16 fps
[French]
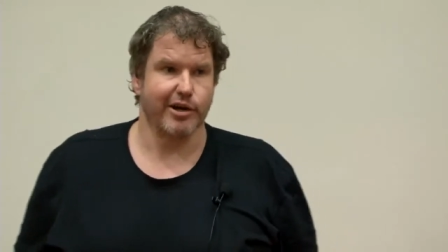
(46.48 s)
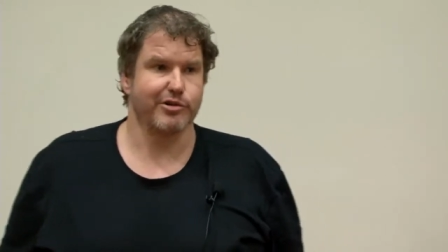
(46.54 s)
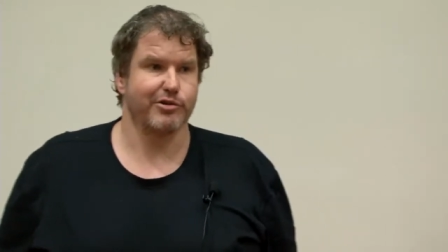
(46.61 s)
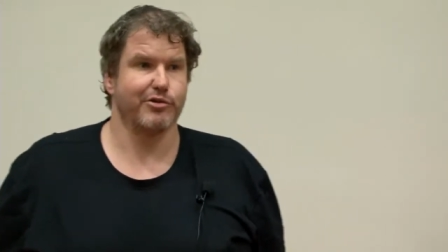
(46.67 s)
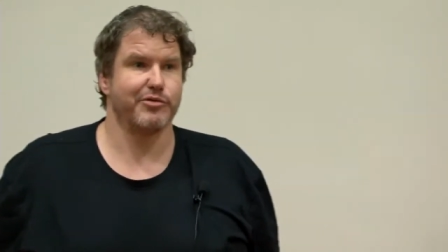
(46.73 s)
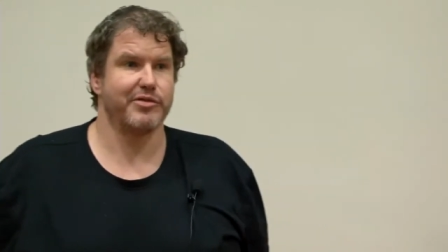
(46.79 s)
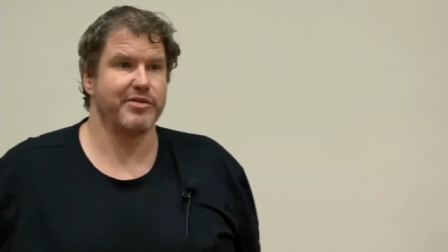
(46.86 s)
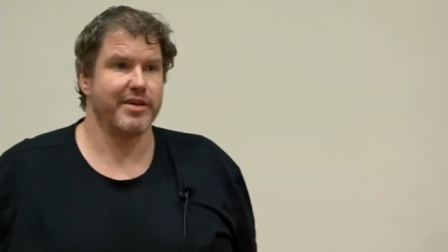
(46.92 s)

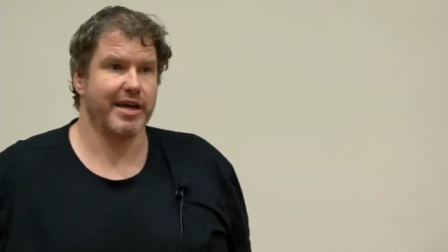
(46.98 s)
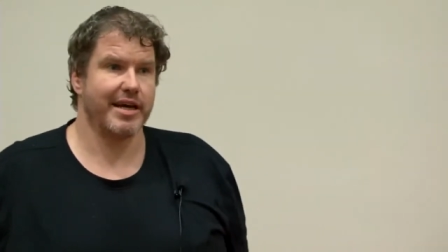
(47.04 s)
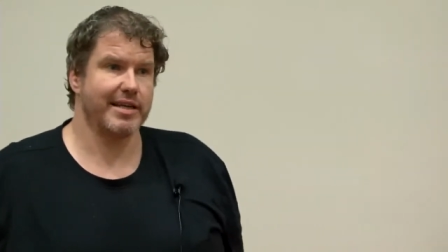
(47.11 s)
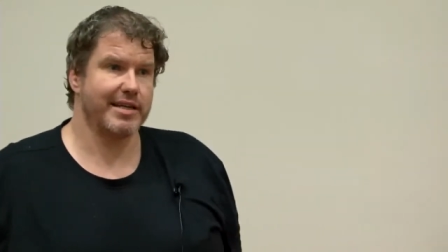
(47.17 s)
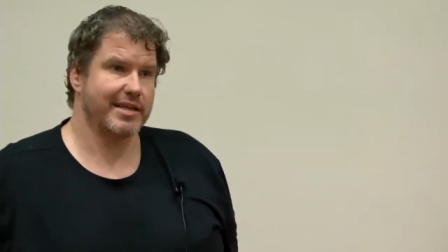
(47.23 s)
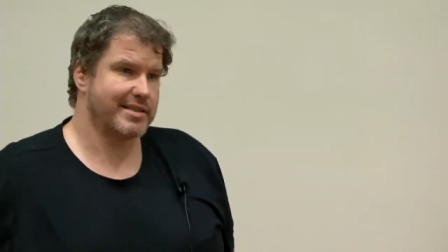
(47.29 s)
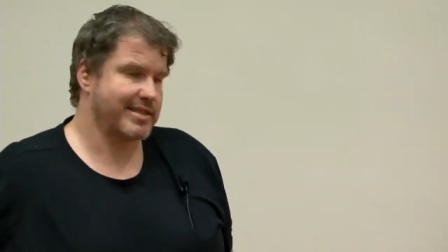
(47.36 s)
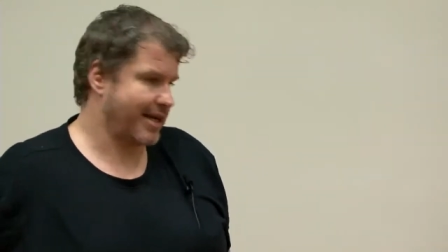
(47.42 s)

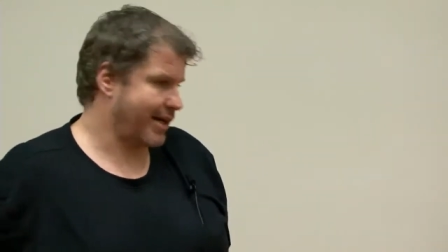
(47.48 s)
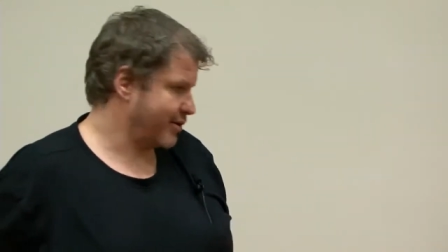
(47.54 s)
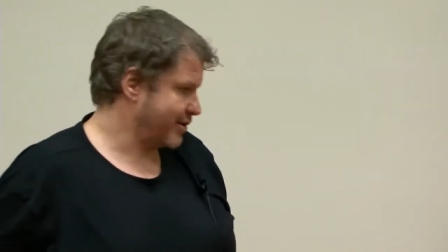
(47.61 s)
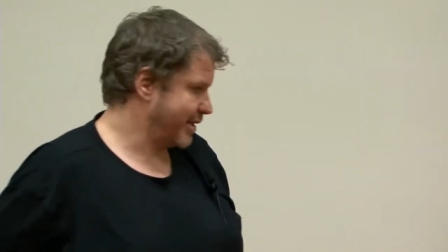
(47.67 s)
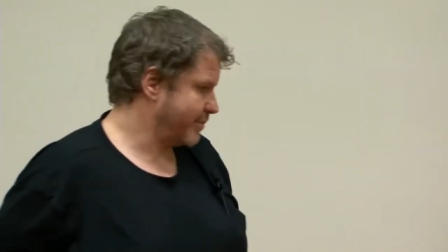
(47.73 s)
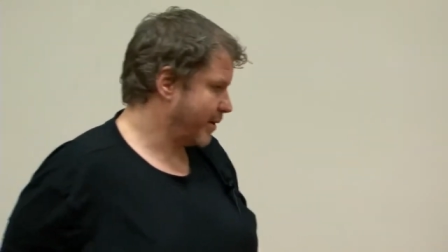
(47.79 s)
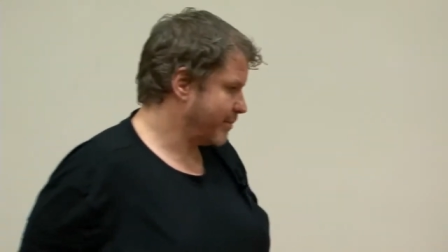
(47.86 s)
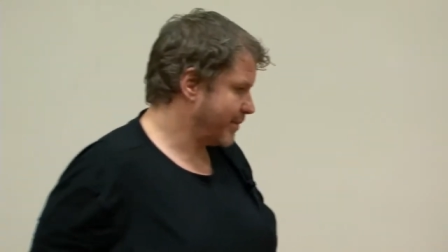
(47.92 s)
convivial et que ça
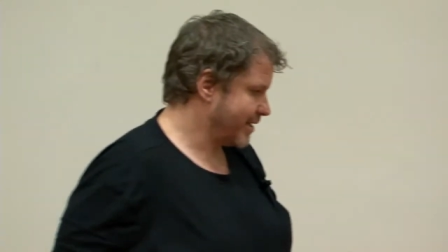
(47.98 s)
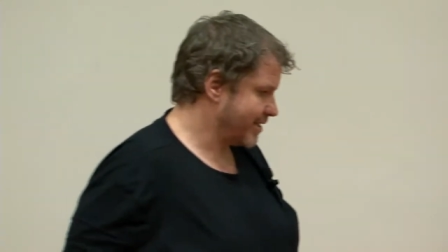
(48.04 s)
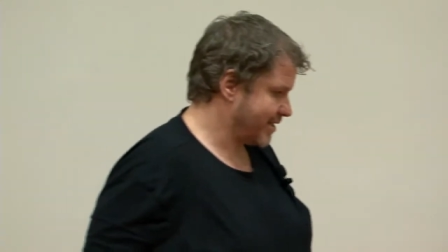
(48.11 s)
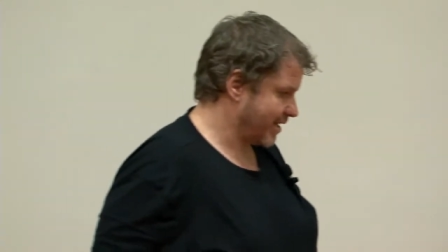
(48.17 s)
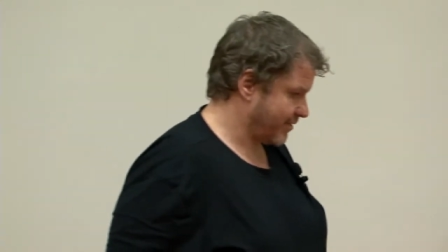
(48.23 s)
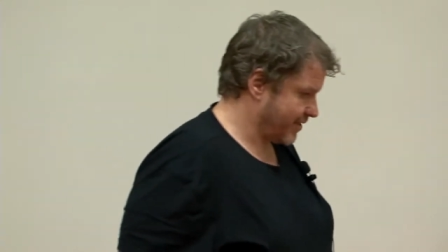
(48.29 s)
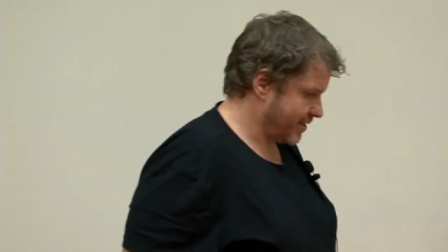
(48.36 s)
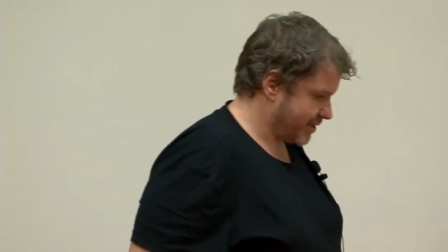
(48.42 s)
rendait pas mal
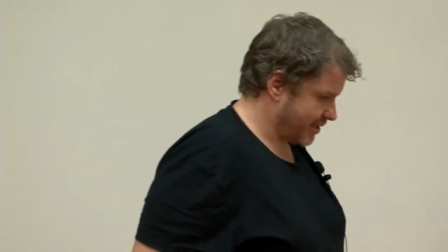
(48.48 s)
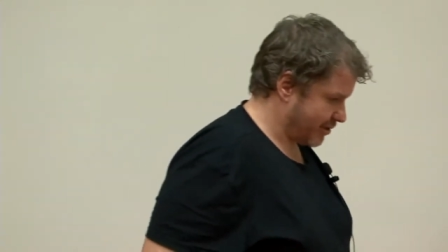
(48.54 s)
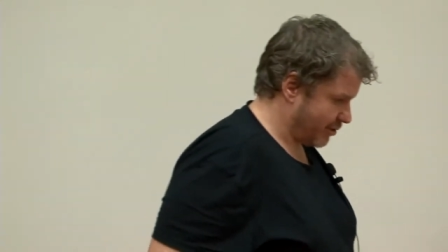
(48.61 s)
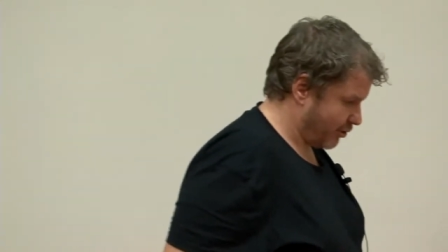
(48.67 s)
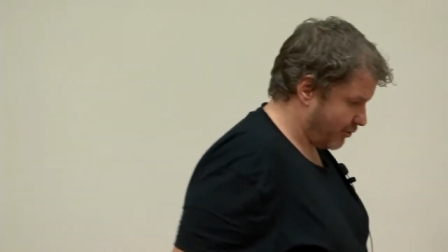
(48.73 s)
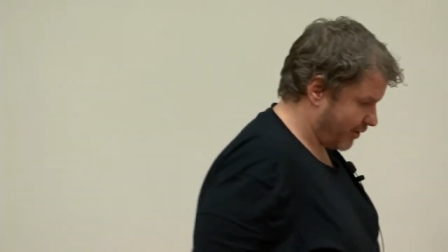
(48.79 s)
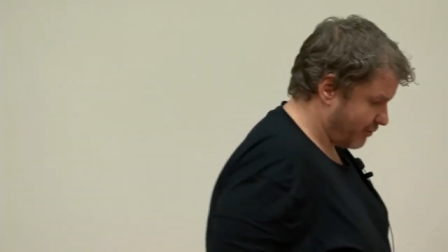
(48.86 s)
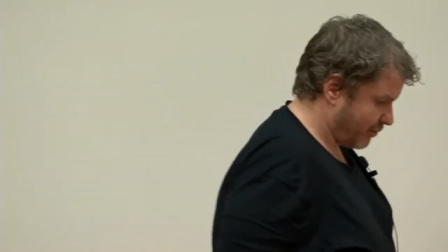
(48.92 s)
service.
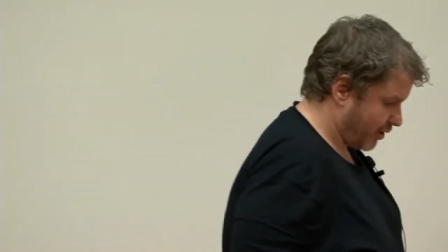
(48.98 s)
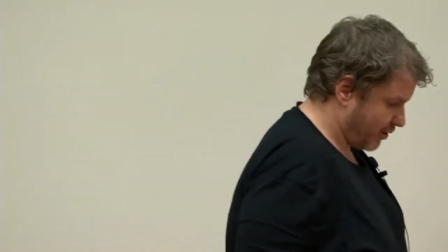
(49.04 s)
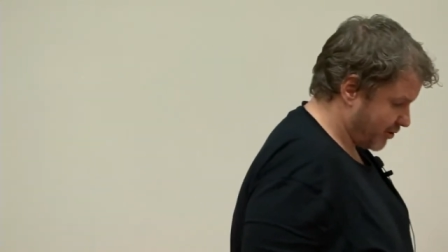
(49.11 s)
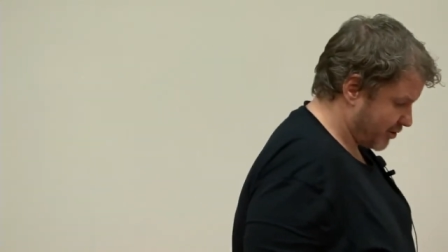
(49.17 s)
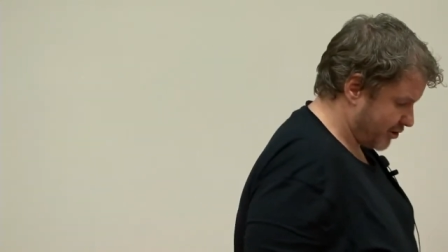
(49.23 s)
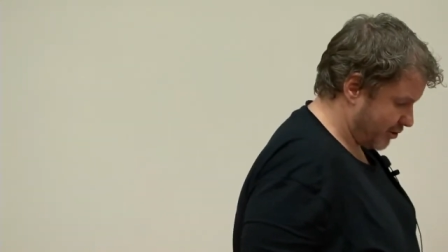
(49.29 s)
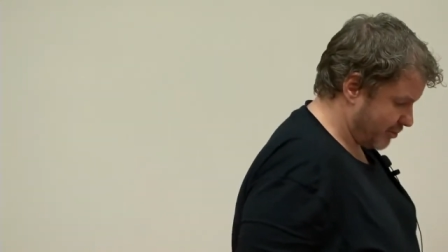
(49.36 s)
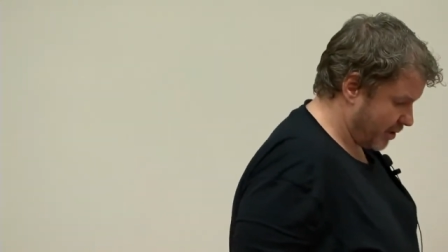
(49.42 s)
Alors on va voir
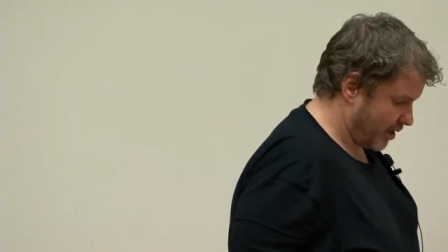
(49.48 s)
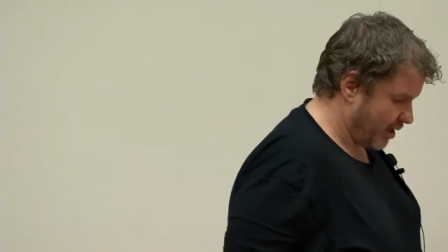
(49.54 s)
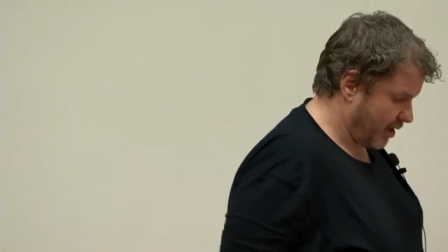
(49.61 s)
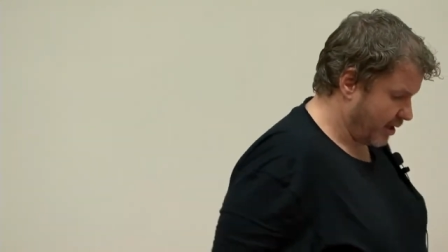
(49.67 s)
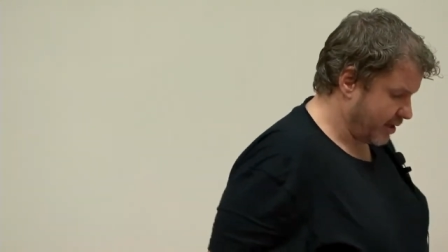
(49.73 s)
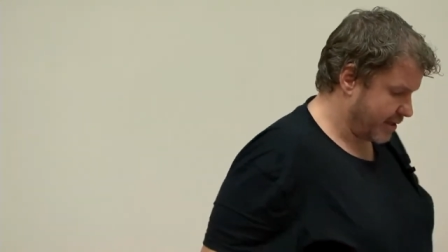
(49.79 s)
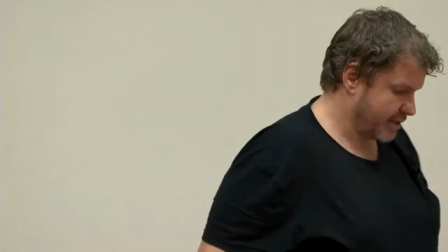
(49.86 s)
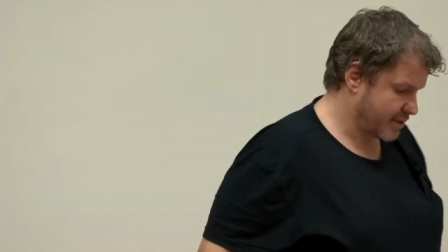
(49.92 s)
ensemble
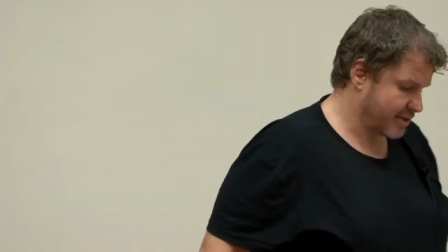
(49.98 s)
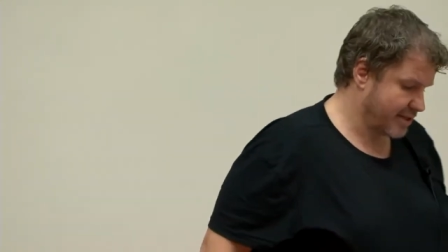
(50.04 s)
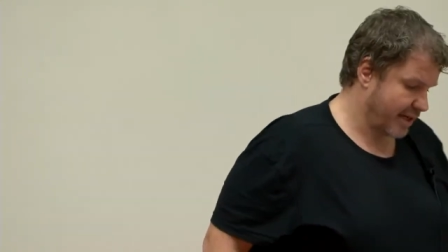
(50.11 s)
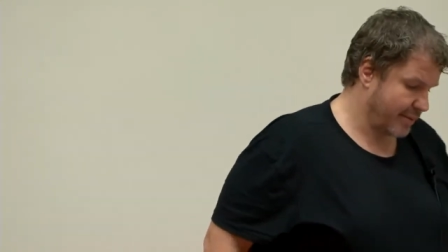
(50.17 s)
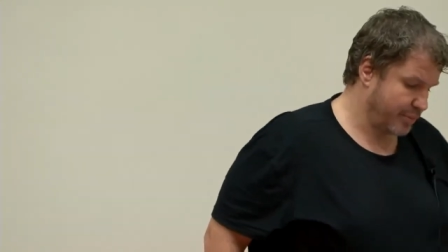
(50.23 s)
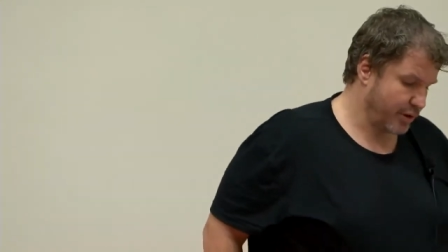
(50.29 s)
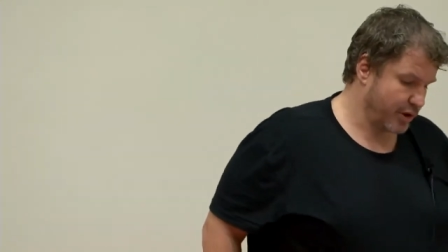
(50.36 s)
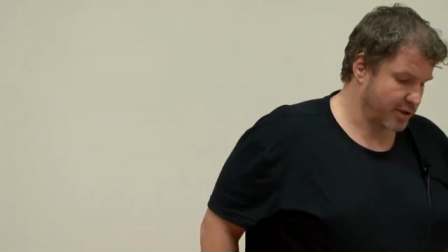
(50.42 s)
qu'est-ce que ça
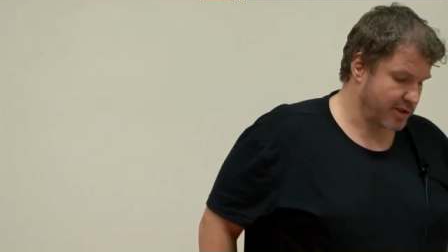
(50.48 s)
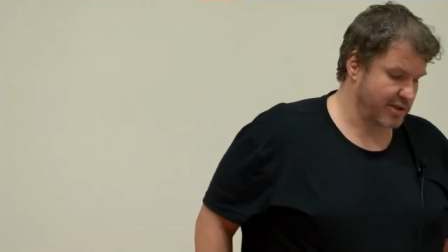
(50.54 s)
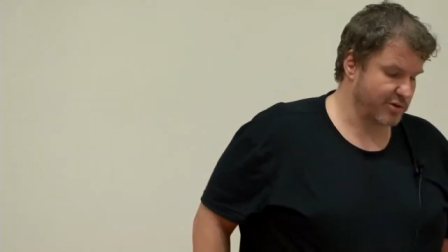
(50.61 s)
apporte.